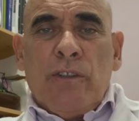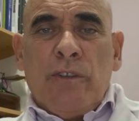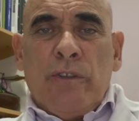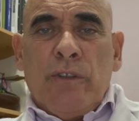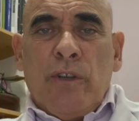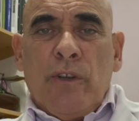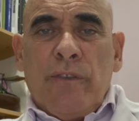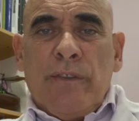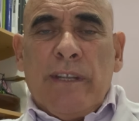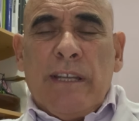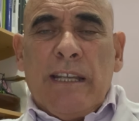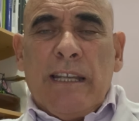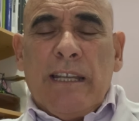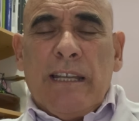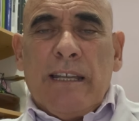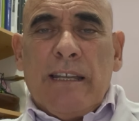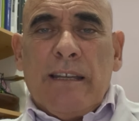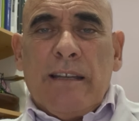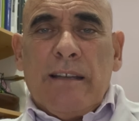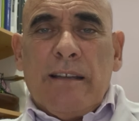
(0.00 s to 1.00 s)

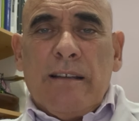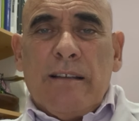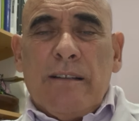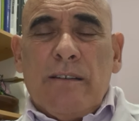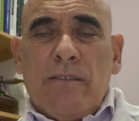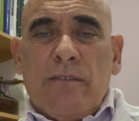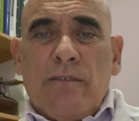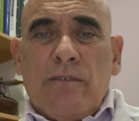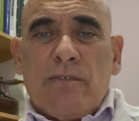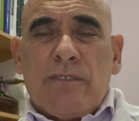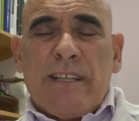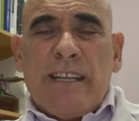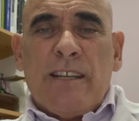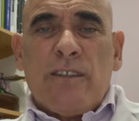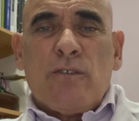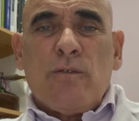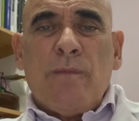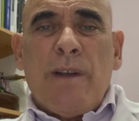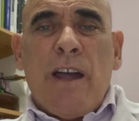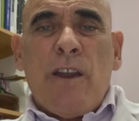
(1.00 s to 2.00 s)
donde los
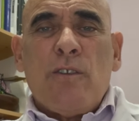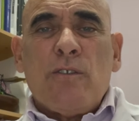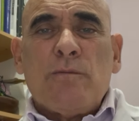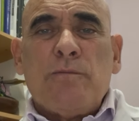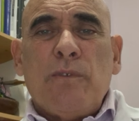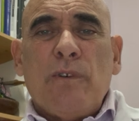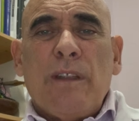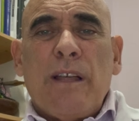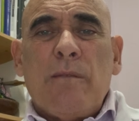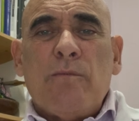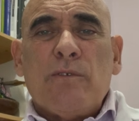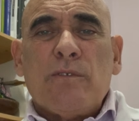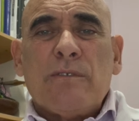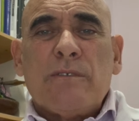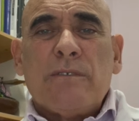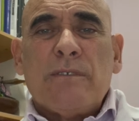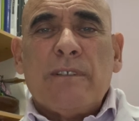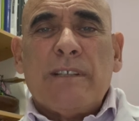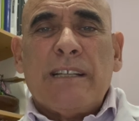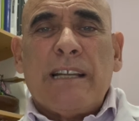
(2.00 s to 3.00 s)
seres humanos
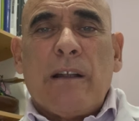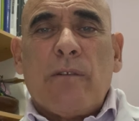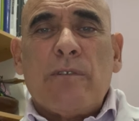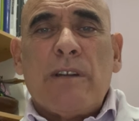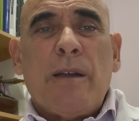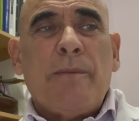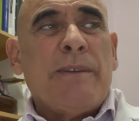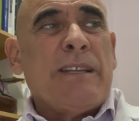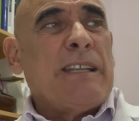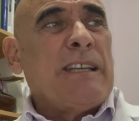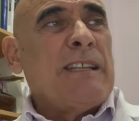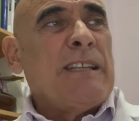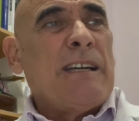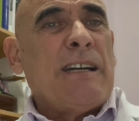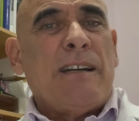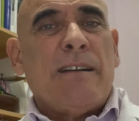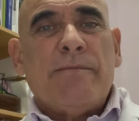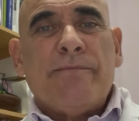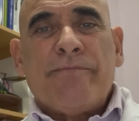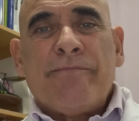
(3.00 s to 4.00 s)
podamos en alguna
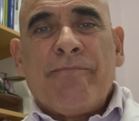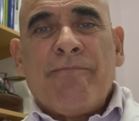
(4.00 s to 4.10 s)
medida